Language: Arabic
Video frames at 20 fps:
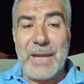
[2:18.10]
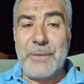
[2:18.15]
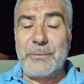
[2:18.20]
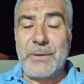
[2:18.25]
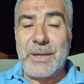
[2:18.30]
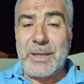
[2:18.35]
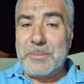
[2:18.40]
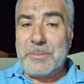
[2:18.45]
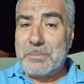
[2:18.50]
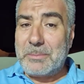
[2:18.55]

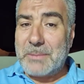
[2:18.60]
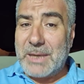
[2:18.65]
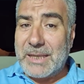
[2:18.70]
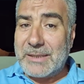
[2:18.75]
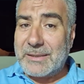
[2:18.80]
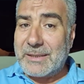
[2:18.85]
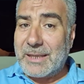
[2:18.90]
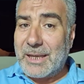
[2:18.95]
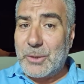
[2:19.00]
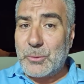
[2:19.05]
أفإن
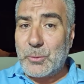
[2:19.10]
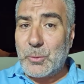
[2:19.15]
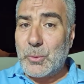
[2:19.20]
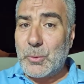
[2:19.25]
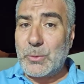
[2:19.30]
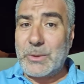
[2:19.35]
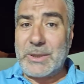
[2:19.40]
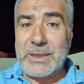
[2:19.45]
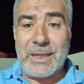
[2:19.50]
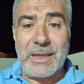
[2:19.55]
مات أو
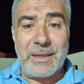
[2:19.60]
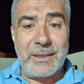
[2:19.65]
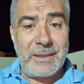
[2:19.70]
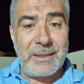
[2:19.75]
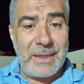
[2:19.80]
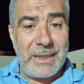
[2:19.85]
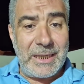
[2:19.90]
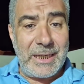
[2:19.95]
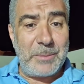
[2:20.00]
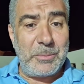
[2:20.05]
قتل
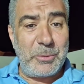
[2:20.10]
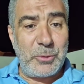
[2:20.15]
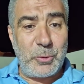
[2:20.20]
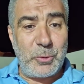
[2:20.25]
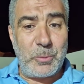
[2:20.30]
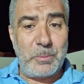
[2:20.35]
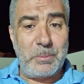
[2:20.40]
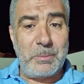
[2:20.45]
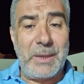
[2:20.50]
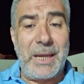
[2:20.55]

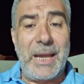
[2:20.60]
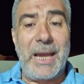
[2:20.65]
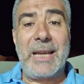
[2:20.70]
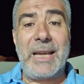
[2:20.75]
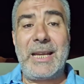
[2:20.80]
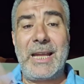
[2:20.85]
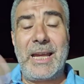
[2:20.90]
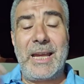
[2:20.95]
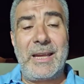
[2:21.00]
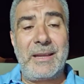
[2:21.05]
انقلبتم
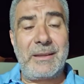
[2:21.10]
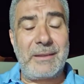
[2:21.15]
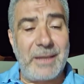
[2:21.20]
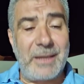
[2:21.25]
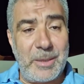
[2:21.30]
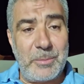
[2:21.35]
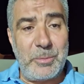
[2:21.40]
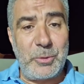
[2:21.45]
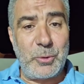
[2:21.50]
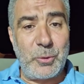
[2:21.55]
على
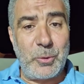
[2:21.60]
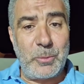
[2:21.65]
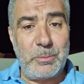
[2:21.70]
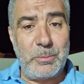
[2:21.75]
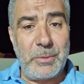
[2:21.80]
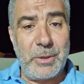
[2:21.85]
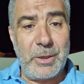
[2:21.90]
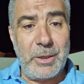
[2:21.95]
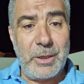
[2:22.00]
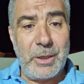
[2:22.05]
أعقابكم
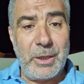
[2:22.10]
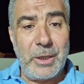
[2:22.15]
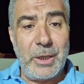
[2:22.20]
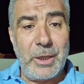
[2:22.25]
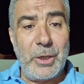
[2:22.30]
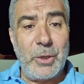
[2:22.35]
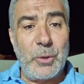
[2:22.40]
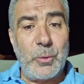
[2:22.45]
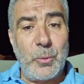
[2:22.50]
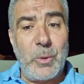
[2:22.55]

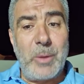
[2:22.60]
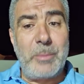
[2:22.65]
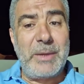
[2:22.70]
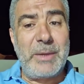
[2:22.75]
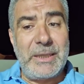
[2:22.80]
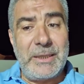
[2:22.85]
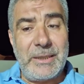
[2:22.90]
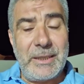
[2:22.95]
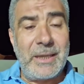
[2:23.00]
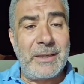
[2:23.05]

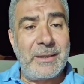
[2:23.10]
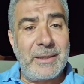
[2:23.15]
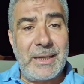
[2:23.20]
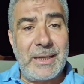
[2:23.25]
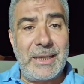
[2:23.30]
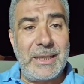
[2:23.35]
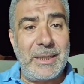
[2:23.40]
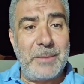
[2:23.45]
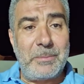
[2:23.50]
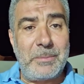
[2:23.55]
ومن
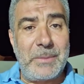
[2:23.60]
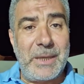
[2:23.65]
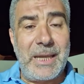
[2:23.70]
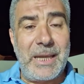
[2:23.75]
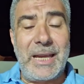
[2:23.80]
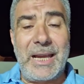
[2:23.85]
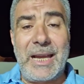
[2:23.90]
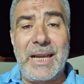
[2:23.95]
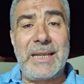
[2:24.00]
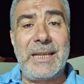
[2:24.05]
ينقلب
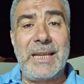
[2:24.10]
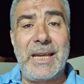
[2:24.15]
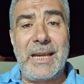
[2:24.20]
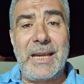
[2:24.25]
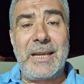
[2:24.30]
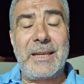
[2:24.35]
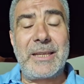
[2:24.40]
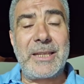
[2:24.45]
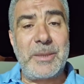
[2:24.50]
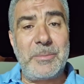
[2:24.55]
على
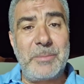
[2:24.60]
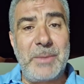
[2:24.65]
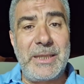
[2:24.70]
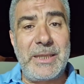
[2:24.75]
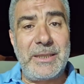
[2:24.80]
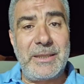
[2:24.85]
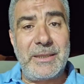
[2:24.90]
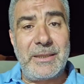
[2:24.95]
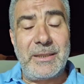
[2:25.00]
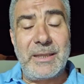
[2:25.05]

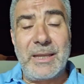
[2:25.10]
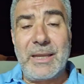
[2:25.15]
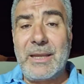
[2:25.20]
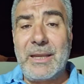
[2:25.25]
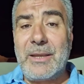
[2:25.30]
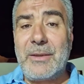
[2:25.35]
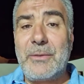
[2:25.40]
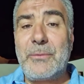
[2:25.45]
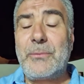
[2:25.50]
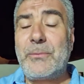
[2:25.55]
عقبيه
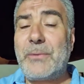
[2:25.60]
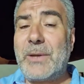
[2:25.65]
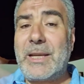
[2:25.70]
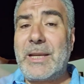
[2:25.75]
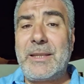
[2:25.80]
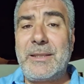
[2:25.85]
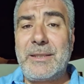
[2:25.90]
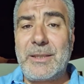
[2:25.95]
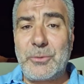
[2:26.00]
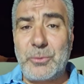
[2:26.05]

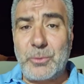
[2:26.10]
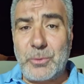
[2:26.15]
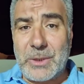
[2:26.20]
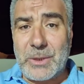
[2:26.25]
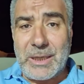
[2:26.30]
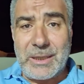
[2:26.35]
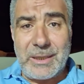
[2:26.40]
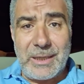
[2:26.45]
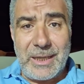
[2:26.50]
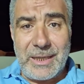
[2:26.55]
فلن
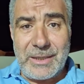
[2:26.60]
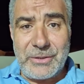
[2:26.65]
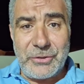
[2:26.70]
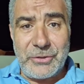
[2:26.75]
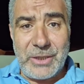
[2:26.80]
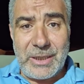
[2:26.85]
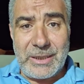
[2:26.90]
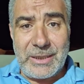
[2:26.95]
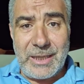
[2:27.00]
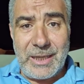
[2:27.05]
يضر الله
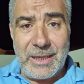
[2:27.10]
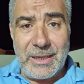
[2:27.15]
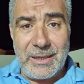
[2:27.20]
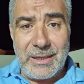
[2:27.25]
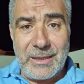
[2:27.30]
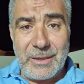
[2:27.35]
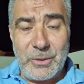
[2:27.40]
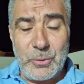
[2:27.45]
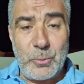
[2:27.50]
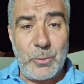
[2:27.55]

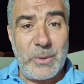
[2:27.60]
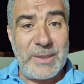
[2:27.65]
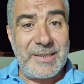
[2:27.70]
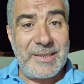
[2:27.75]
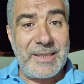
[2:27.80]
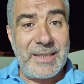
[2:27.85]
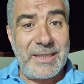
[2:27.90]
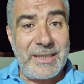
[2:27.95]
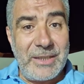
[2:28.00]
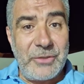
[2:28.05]
شيئا
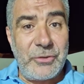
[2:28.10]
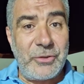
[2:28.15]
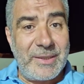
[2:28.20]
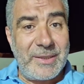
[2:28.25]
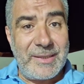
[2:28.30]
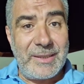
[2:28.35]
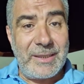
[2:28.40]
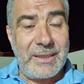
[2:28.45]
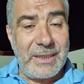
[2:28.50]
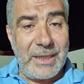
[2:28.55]

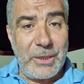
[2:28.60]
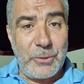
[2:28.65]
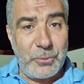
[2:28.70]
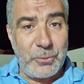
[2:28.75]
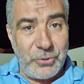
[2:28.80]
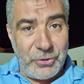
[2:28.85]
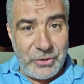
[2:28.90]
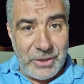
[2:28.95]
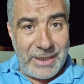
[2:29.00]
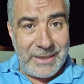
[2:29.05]
وسيجزي الله
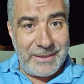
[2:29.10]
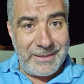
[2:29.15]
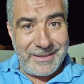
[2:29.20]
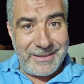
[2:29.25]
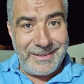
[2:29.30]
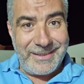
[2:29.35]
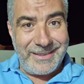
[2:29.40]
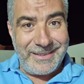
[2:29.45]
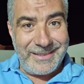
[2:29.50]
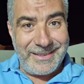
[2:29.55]

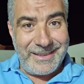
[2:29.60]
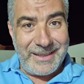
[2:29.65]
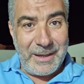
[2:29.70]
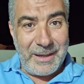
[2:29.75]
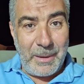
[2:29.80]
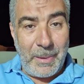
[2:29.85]
الشاكرين